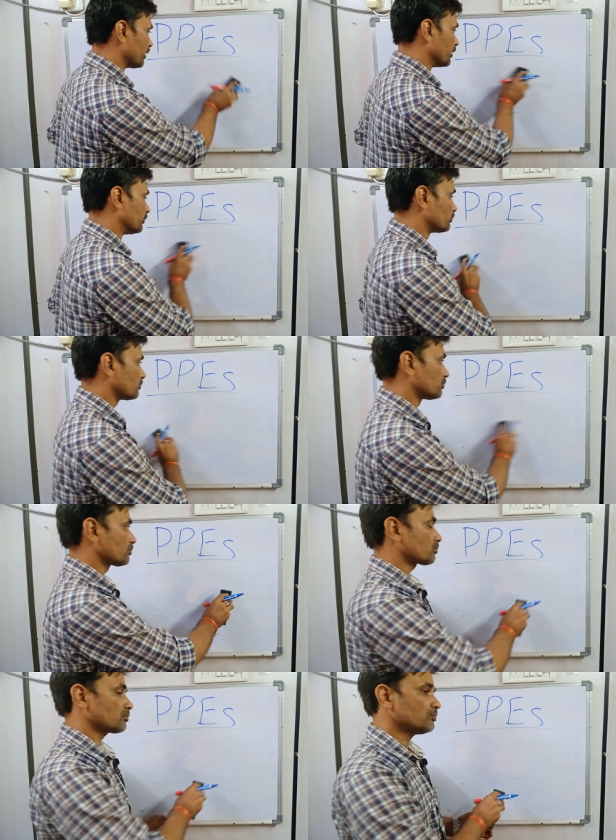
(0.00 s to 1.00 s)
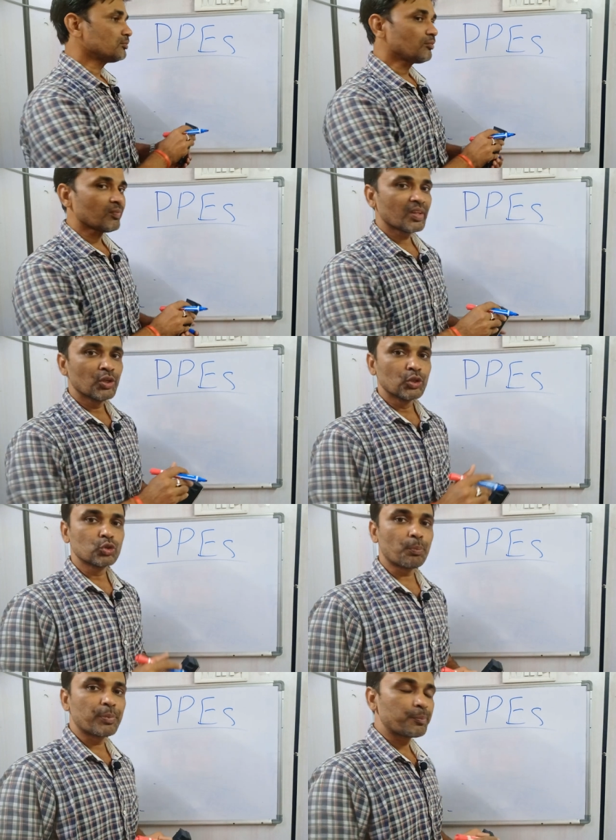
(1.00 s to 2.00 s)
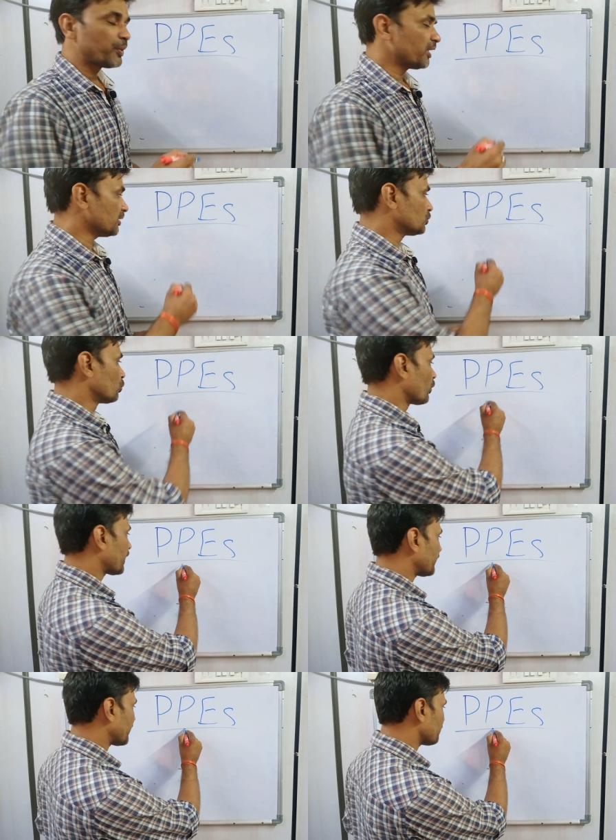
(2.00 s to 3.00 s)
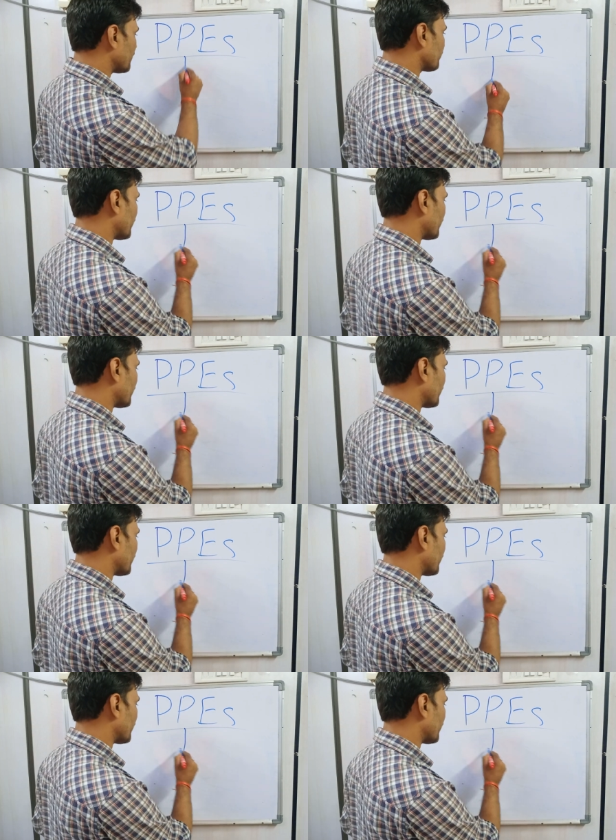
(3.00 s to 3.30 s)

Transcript: के लिए तो पीपीज दो कैटेगरी में